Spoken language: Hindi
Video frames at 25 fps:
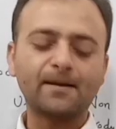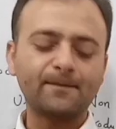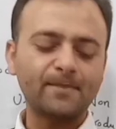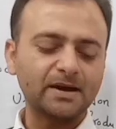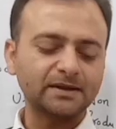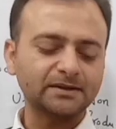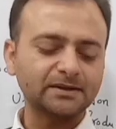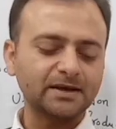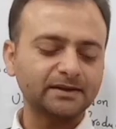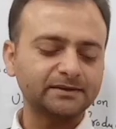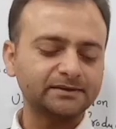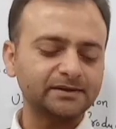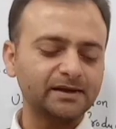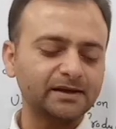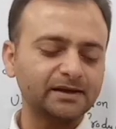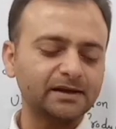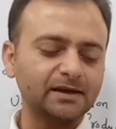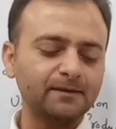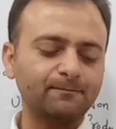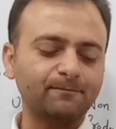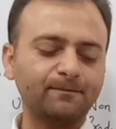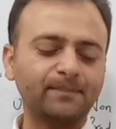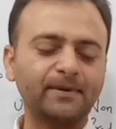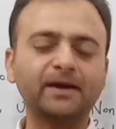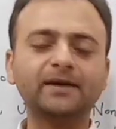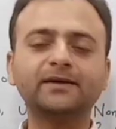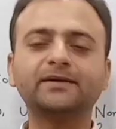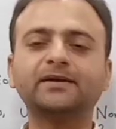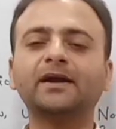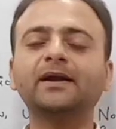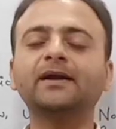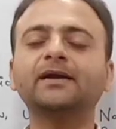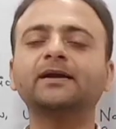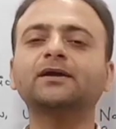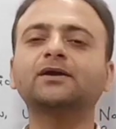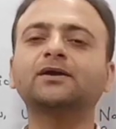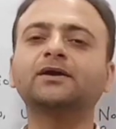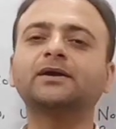अब बात आती है कि
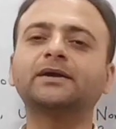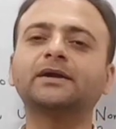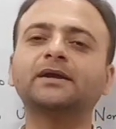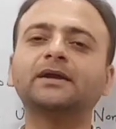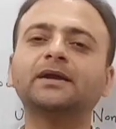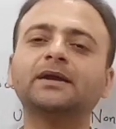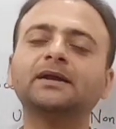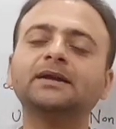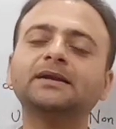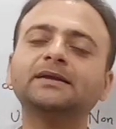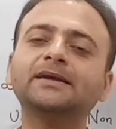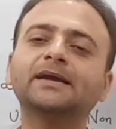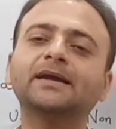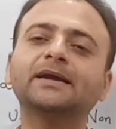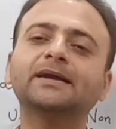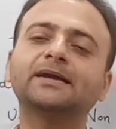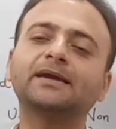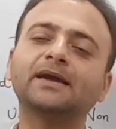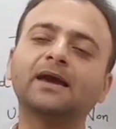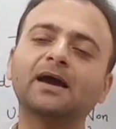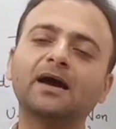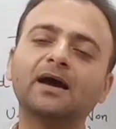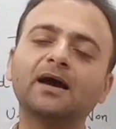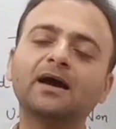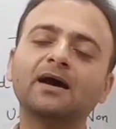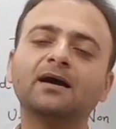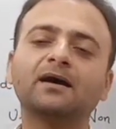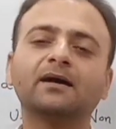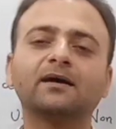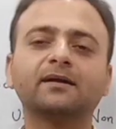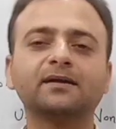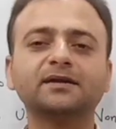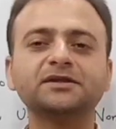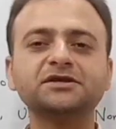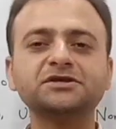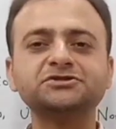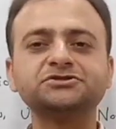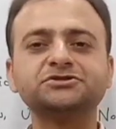पेटेंट के लिए क्या
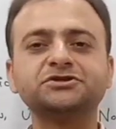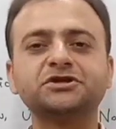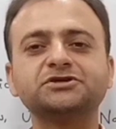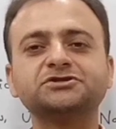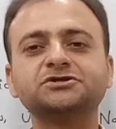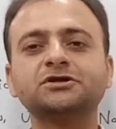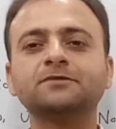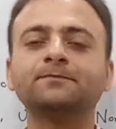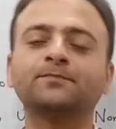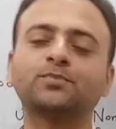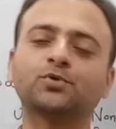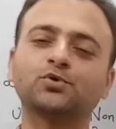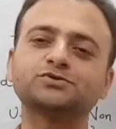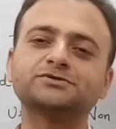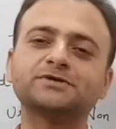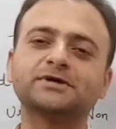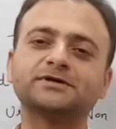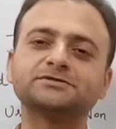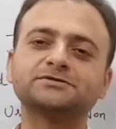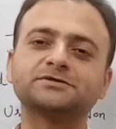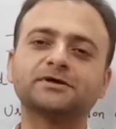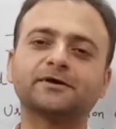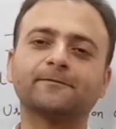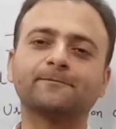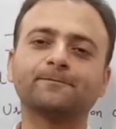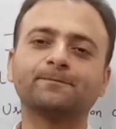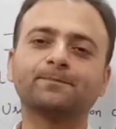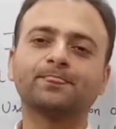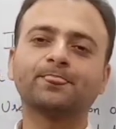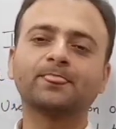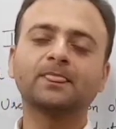रजिस्ट्रेशन प्रोसेस है